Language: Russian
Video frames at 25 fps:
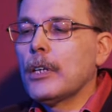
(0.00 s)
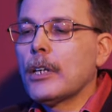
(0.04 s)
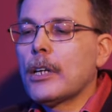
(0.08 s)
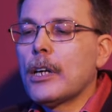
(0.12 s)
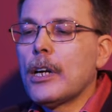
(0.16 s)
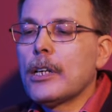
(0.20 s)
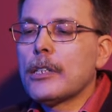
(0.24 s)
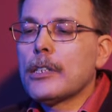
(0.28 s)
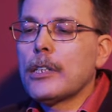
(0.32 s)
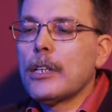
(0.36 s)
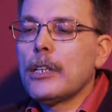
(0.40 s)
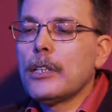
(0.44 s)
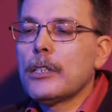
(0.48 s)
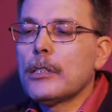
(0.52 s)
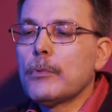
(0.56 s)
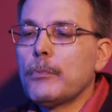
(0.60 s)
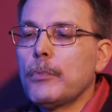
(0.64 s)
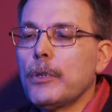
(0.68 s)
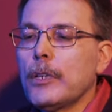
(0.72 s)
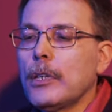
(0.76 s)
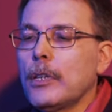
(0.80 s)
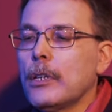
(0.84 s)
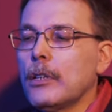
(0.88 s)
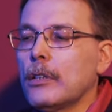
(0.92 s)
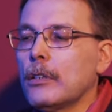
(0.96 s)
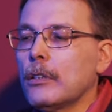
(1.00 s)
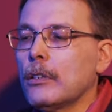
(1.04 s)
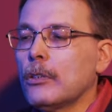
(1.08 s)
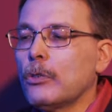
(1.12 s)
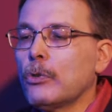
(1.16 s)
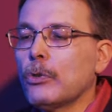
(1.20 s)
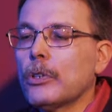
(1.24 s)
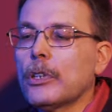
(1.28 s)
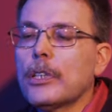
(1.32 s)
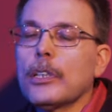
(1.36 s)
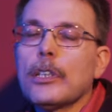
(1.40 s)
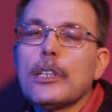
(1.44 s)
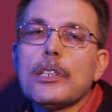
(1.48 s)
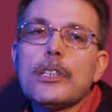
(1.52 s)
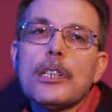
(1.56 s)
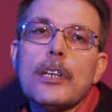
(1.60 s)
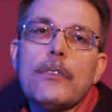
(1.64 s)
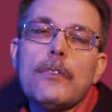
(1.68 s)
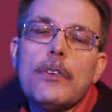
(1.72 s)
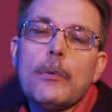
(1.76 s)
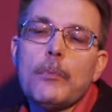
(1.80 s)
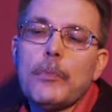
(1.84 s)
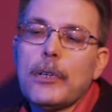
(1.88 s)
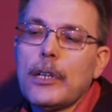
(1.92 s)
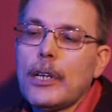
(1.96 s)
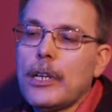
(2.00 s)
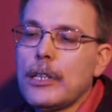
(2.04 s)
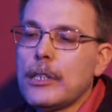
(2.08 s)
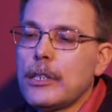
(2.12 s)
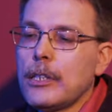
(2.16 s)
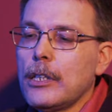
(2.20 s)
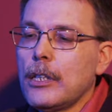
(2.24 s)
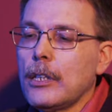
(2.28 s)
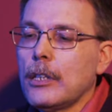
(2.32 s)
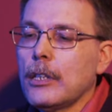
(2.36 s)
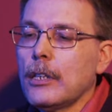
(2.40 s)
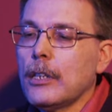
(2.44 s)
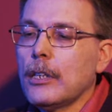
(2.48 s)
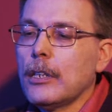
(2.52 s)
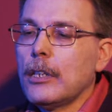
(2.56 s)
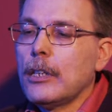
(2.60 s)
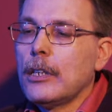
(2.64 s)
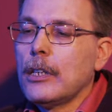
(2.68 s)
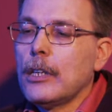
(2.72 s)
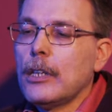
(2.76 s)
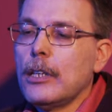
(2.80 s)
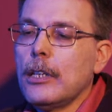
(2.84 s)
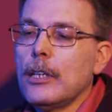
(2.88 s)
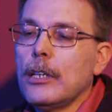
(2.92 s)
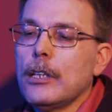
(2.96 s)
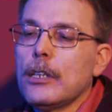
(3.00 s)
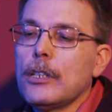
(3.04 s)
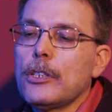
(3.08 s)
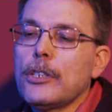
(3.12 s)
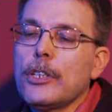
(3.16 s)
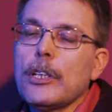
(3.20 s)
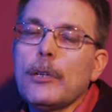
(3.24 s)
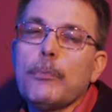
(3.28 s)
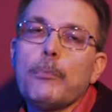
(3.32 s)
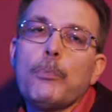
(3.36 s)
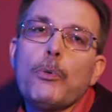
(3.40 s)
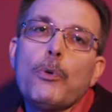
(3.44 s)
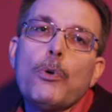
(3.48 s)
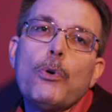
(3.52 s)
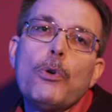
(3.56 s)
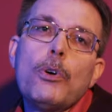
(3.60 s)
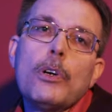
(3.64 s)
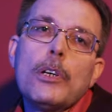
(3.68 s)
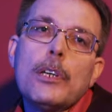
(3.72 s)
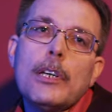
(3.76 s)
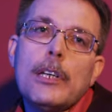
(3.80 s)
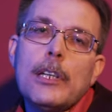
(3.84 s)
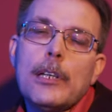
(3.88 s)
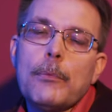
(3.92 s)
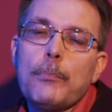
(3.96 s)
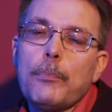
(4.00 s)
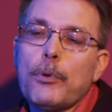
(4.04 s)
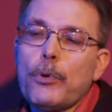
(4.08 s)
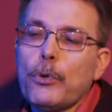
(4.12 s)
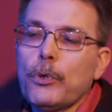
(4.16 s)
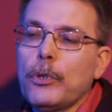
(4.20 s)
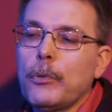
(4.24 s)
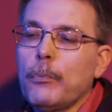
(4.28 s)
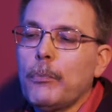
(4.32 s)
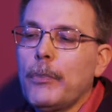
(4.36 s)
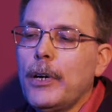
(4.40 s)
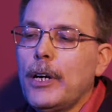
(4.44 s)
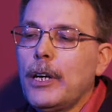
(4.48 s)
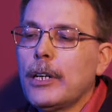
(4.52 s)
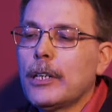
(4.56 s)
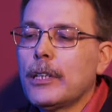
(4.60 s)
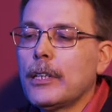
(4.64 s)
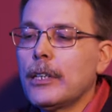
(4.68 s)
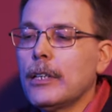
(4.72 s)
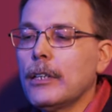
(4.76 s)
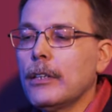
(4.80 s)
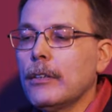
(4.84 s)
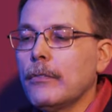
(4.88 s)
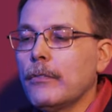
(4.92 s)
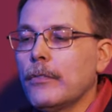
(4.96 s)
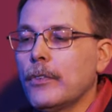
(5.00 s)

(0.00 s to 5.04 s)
Казалось бы, только назови магазин или сельпо, или продмаг,